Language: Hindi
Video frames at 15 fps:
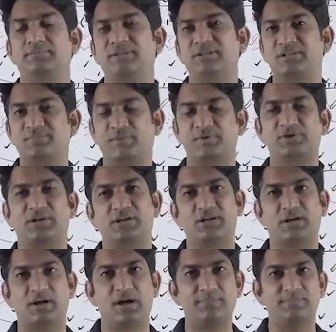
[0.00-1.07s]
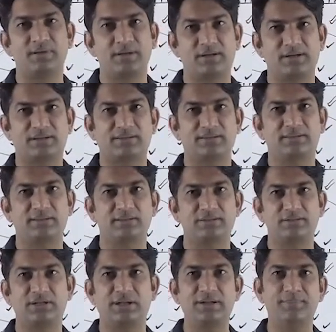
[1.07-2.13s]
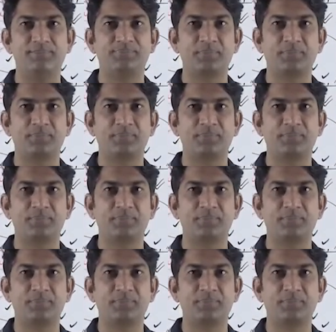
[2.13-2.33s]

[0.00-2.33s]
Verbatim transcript: मैसेज पहुंचाने का काम किया करते थे ठीक है